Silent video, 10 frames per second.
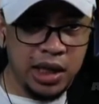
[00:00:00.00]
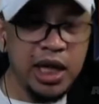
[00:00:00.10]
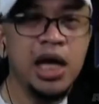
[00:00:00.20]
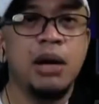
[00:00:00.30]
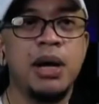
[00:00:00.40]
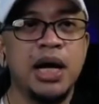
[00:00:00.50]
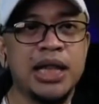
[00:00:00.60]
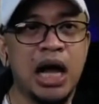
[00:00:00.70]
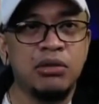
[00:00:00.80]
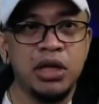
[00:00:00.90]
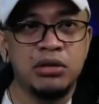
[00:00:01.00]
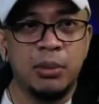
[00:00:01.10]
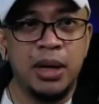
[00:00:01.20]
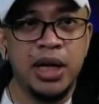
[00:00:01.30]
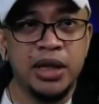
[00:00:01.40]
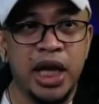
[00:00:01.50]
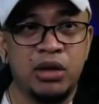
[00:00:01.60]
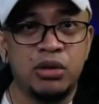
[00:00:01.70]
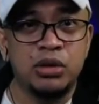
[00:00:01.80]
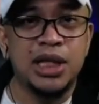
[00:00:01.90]
Eh, ang mga tao dito sa
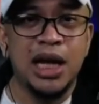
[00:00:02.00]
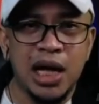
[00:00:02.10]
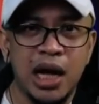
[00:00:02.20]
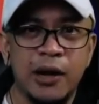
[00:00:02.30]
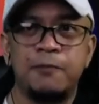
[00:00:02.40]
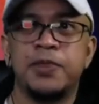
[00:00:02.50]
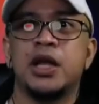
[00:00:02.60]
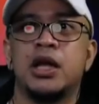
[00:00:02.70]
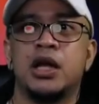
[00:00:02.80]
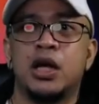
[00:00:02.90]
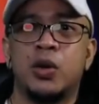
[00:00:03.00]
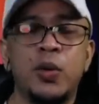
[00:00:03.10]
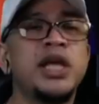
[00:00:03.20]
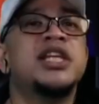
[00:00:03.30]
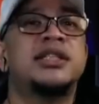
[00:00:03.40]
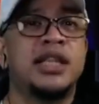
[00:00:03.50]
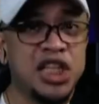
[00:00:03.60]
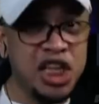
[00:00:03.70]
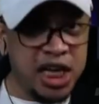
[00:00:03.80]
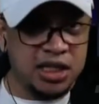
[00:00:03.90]
Banateros, talagang we just
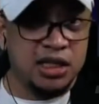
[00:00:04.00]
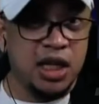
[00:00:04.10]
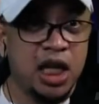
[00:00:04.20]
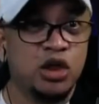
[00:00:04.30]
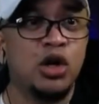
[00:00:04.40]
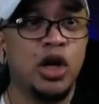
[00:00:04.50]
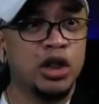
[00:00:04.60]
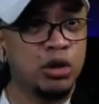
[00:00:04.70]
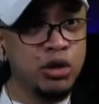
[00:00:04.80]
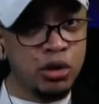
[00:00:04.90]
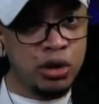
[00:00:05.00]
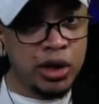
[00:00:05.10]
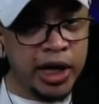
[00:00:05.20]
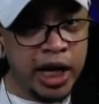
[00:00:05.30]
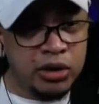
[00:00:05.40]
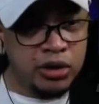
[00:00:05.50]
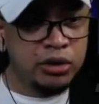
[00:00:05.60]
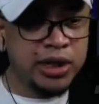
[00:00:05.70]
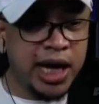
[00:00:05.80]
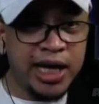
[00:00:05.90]
suggest. Ito, ito yung, ito
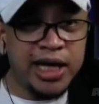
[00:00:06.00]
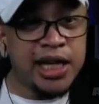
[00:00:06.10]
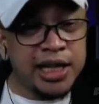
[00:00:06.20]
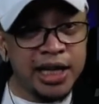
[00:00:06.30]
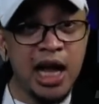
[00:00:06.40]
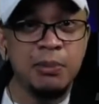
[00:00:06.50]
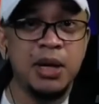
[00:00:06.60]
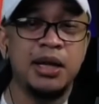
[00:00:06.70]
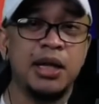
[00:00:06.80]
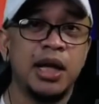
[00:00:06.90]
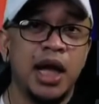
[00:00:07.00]
yung nakikita namin.